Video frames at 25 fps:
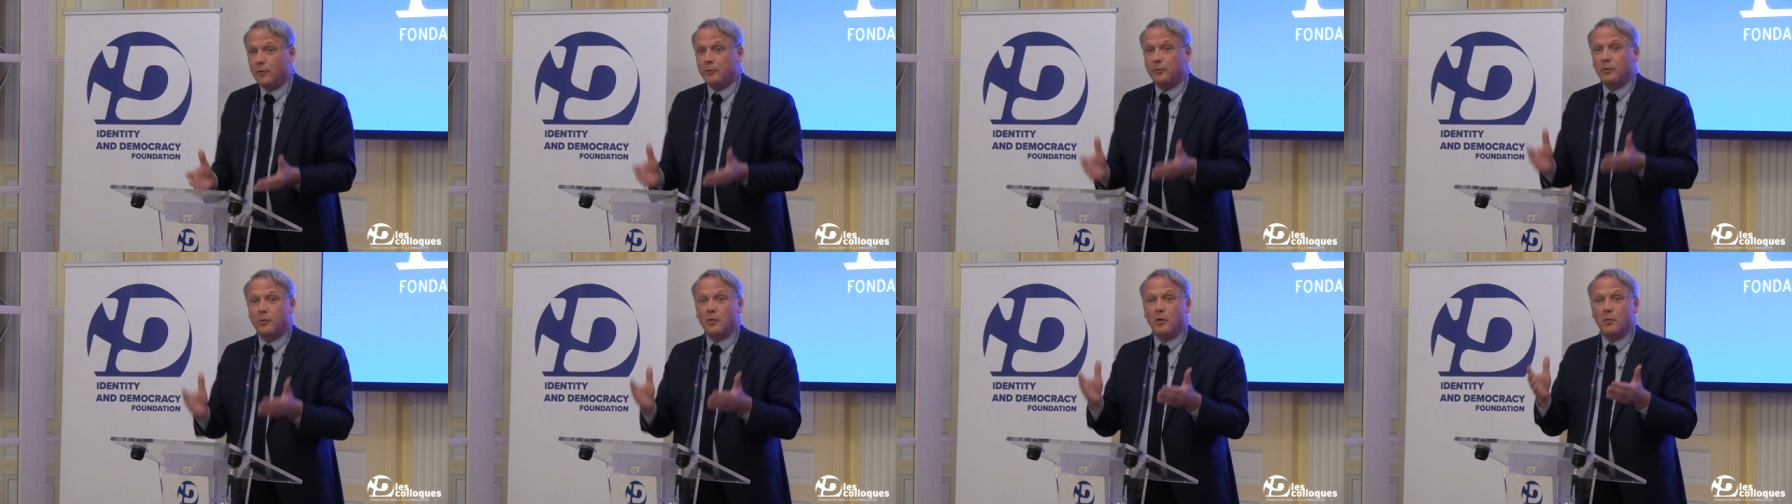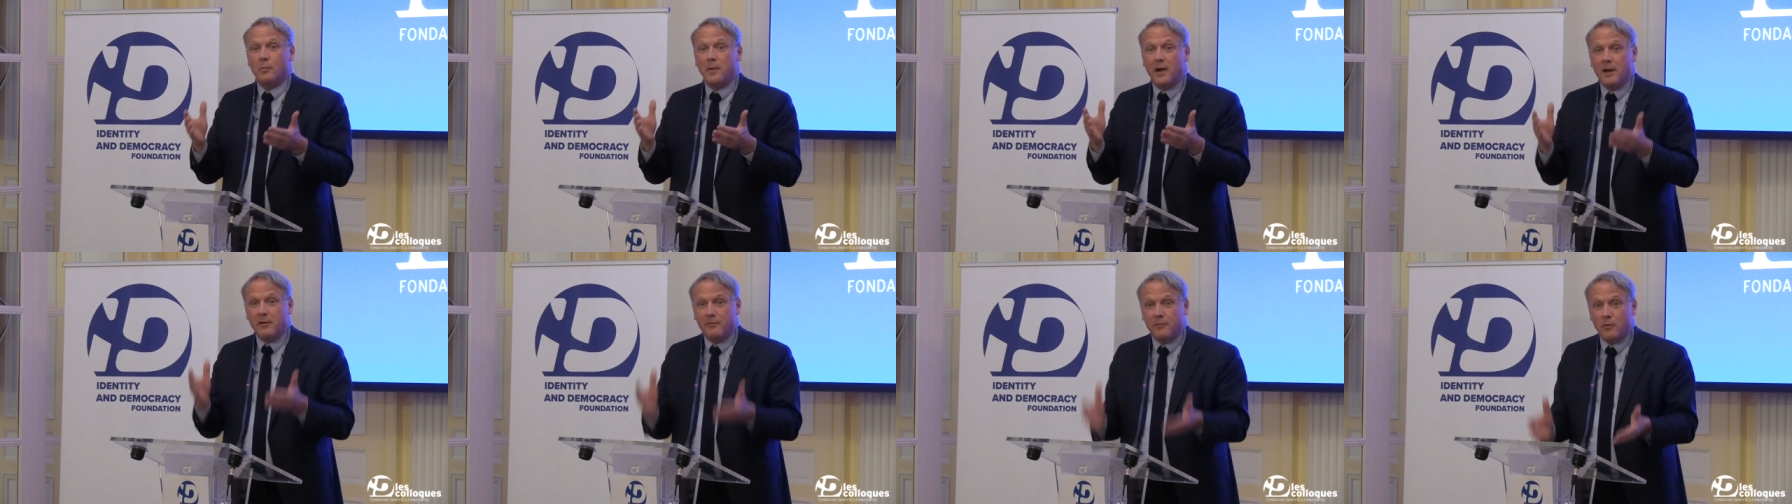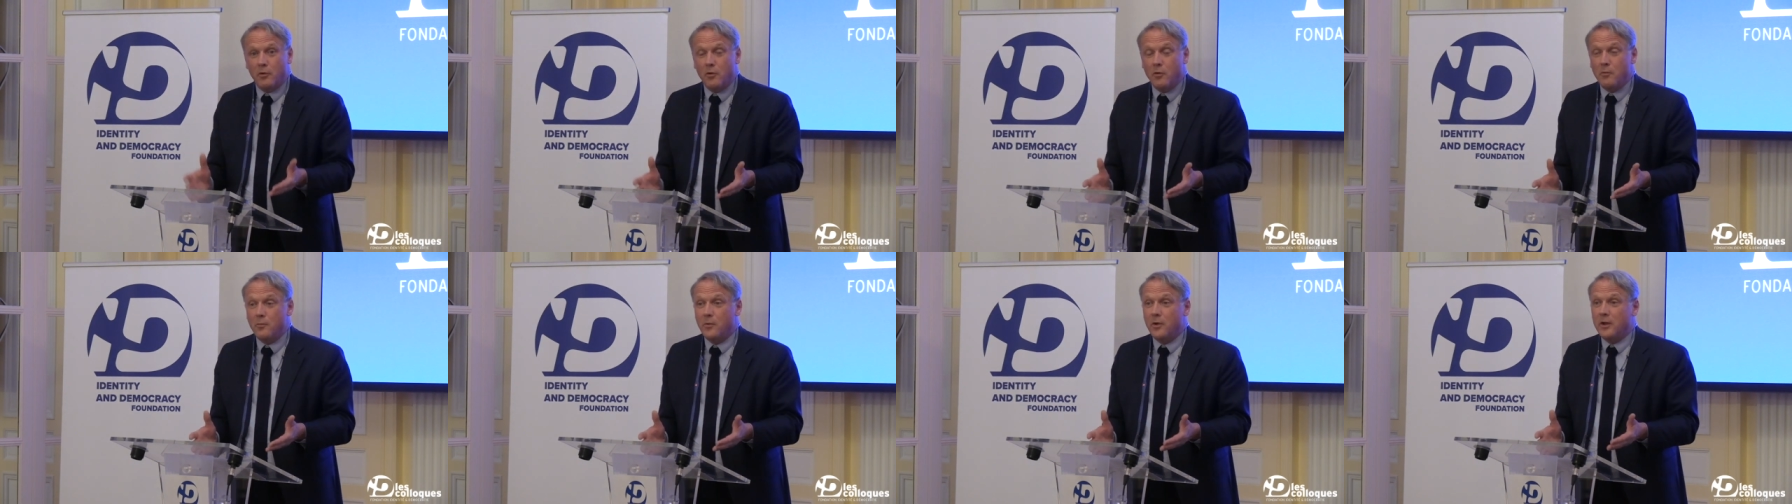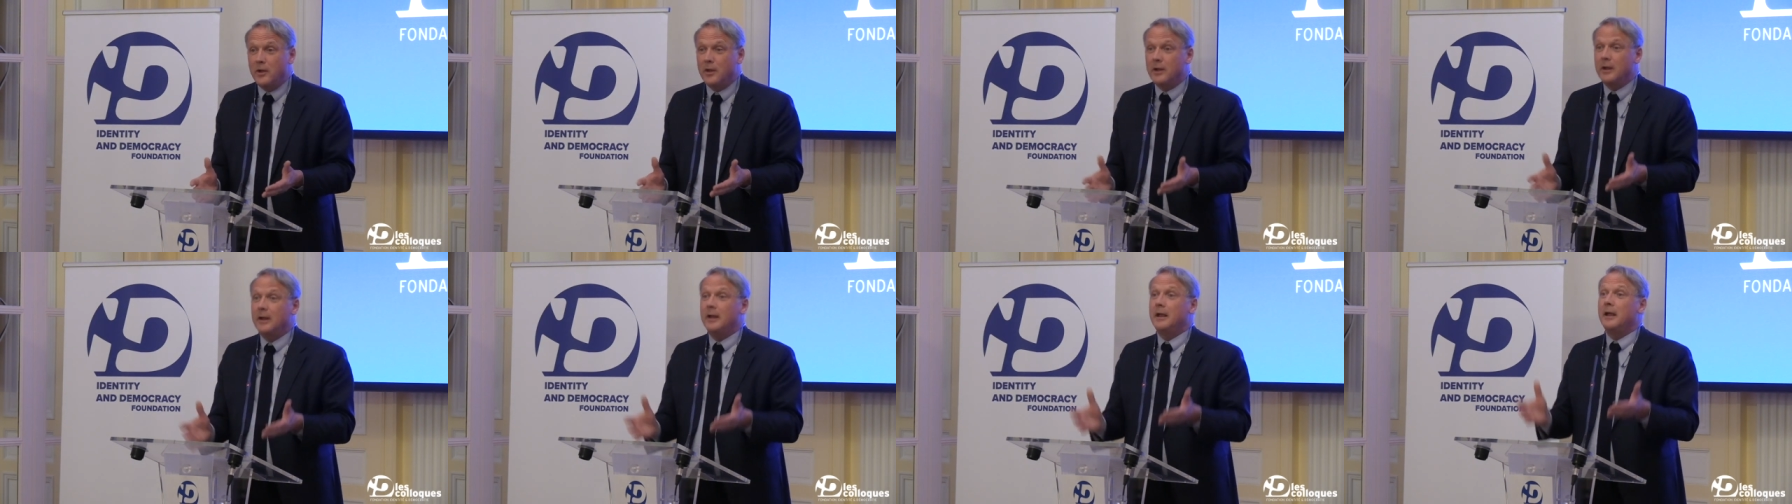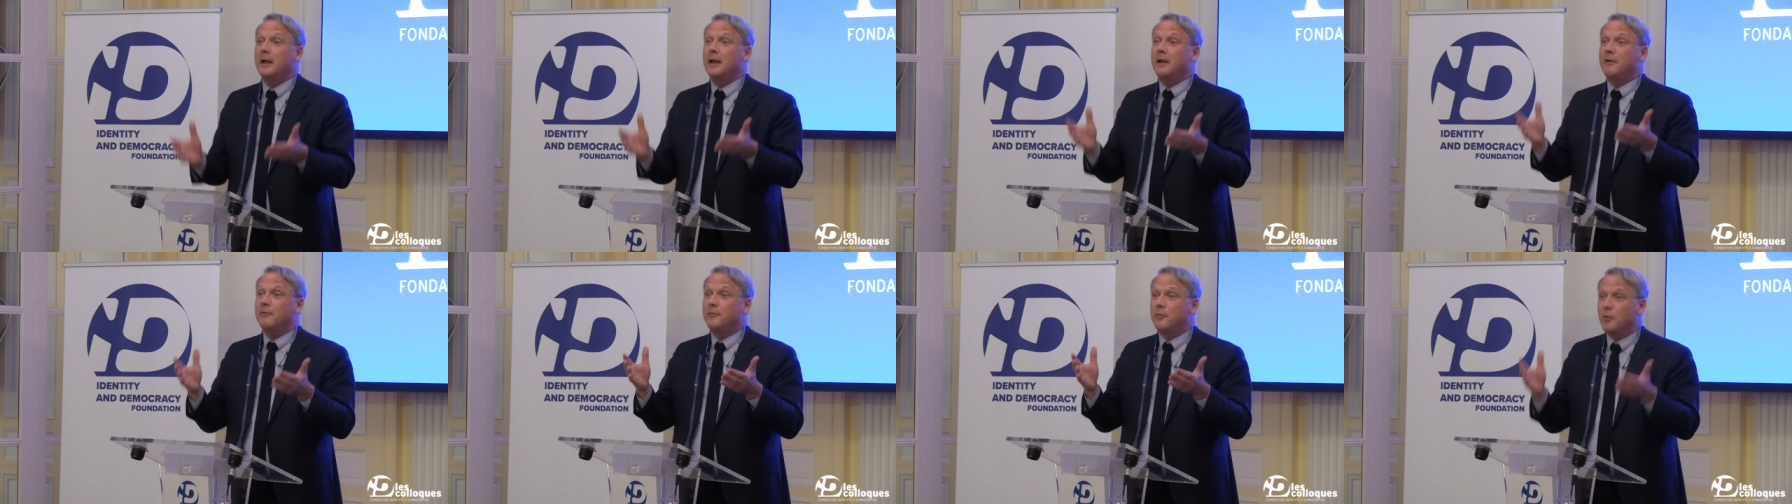ce combat il faut le mener
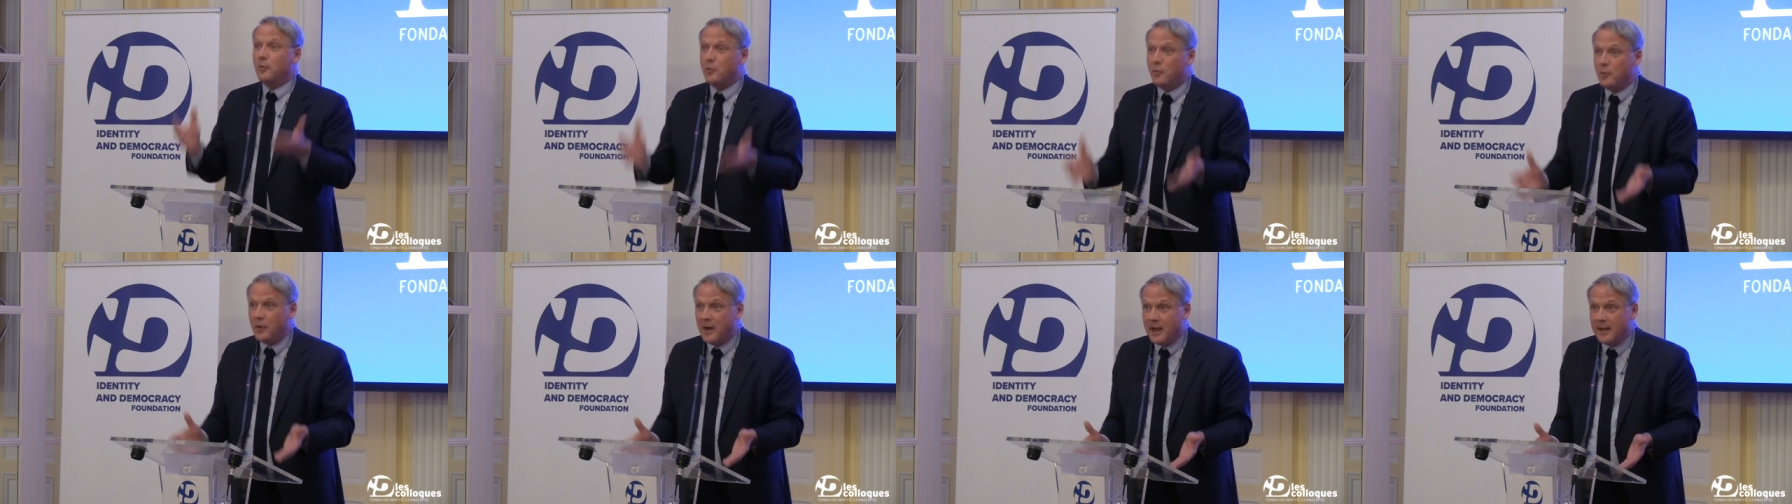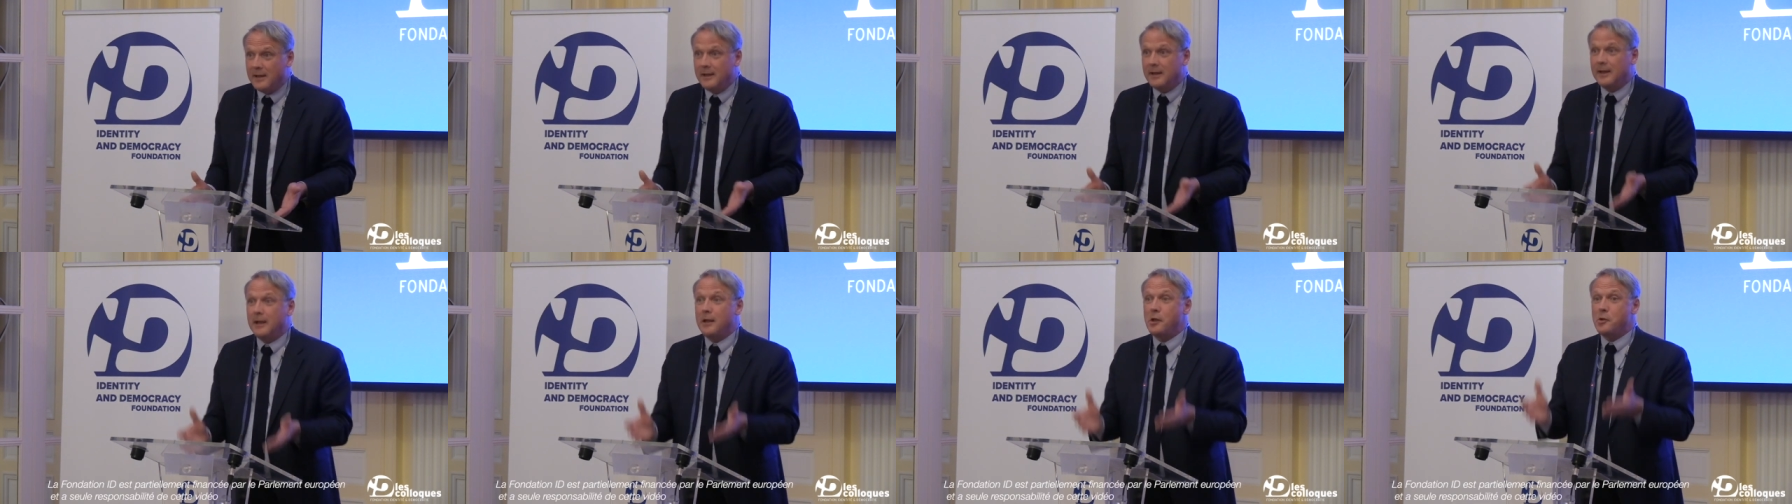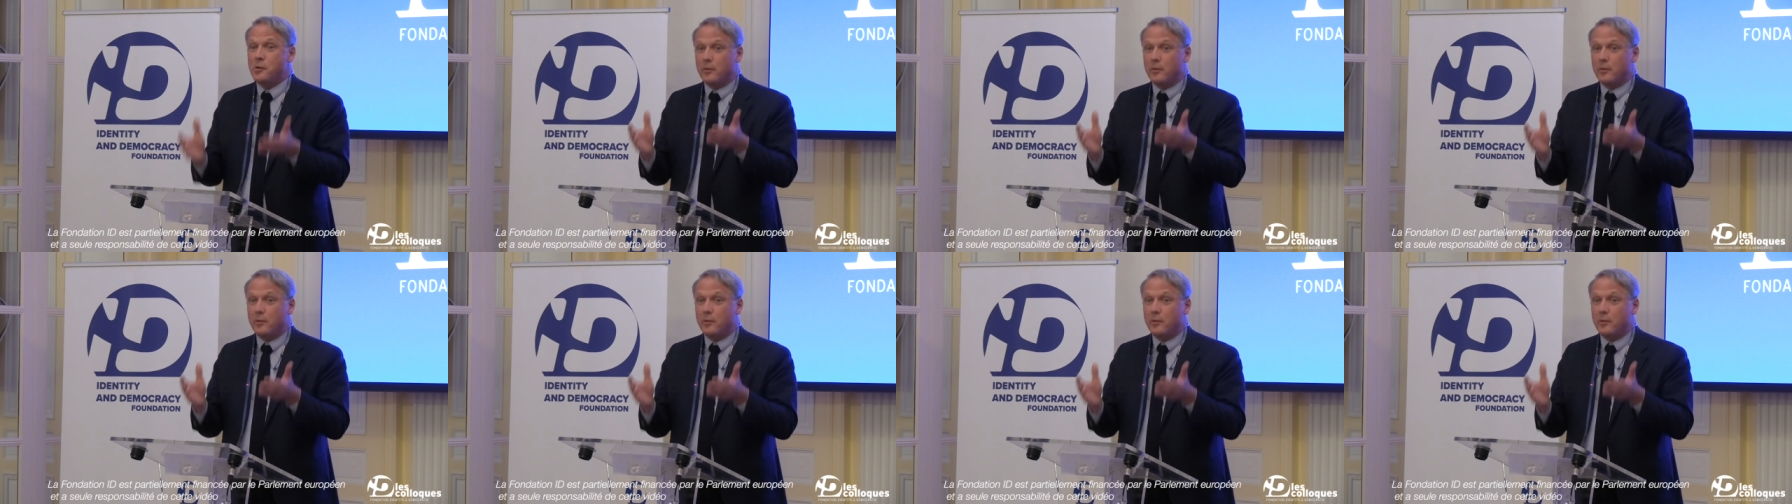et il faut le gagner.